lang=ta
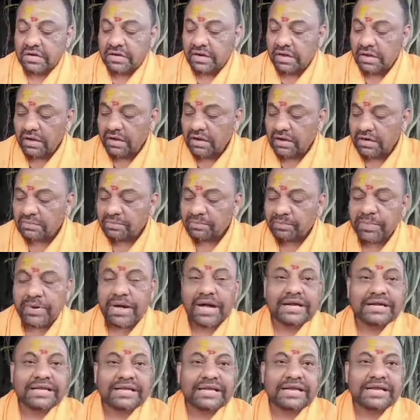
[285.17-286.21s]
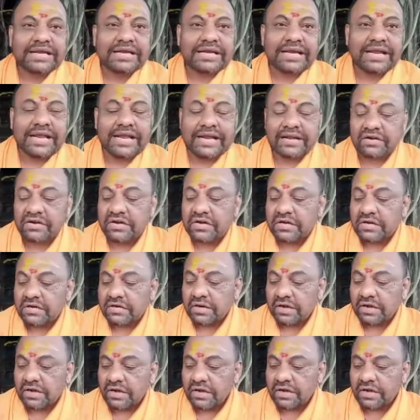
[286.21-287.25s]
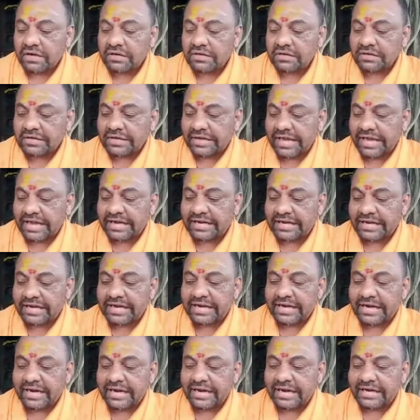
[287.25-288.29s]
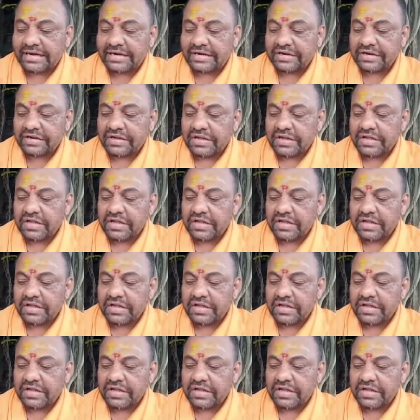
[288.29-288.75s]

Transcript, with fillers: நான் பார்க்கின்றேன் நான் கேட்கின்றேன் என்று